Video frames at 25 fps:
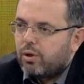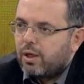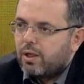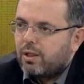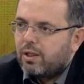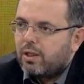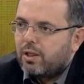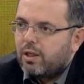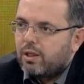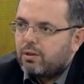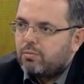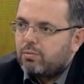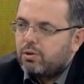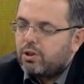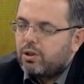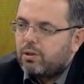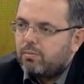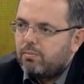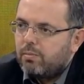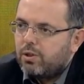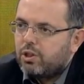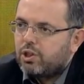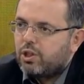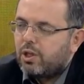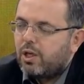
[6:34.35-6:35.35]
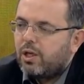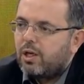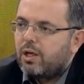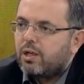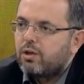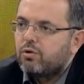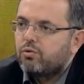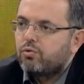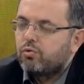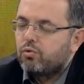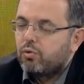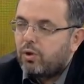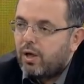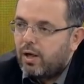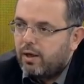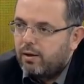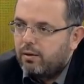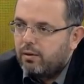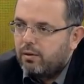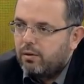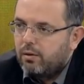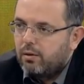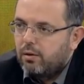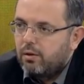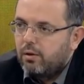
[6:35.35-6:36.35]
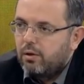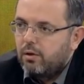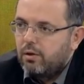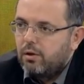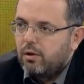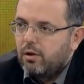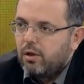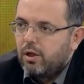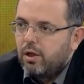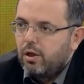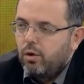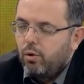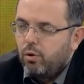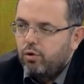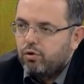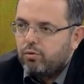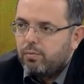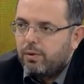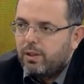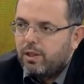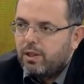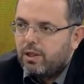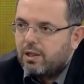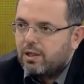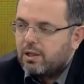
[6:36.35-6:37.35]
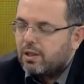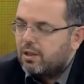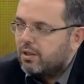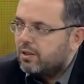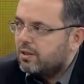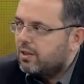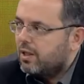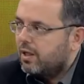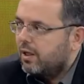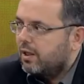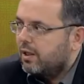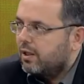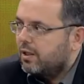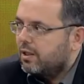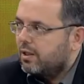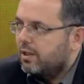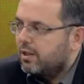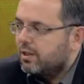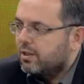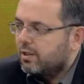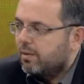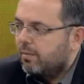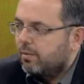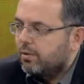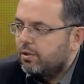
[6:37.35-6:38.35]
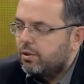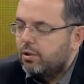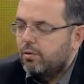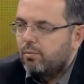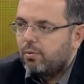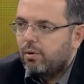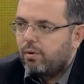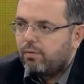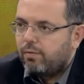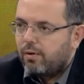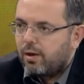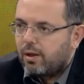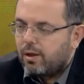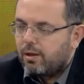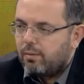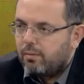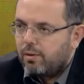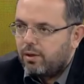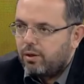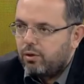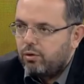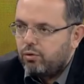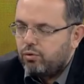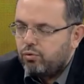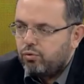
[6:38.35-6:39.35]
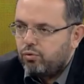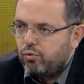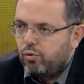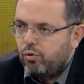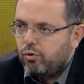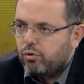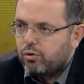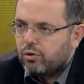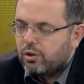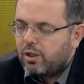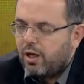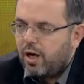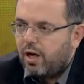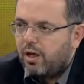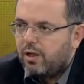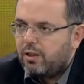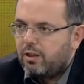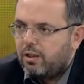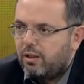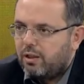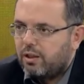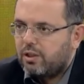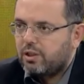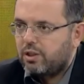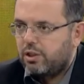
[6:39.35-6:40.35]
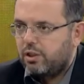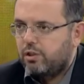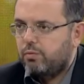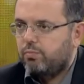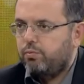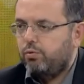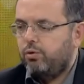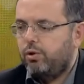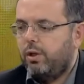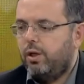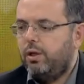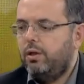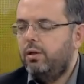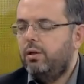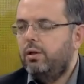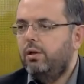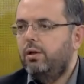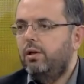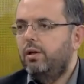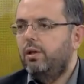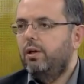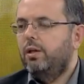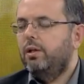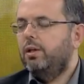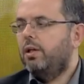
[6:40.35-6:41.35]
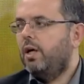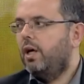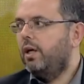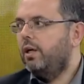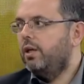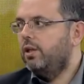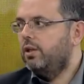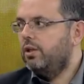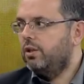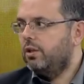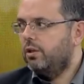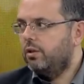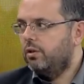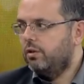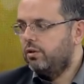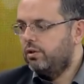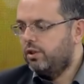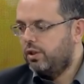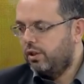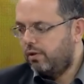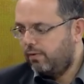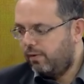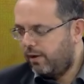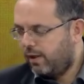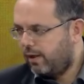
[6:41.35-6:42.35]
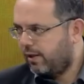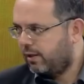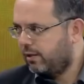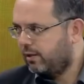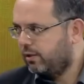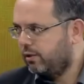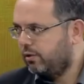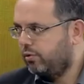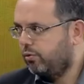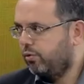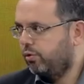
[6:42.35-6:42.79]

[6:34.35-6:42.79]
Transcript: Aradan geçmiş 25 yıla yakın süre. Özbekistan'a gittiğin zaman Timur'a farklı bakılıyor. Şu olur, tarihte edersiniz bunlar. Tarih cilveleridir.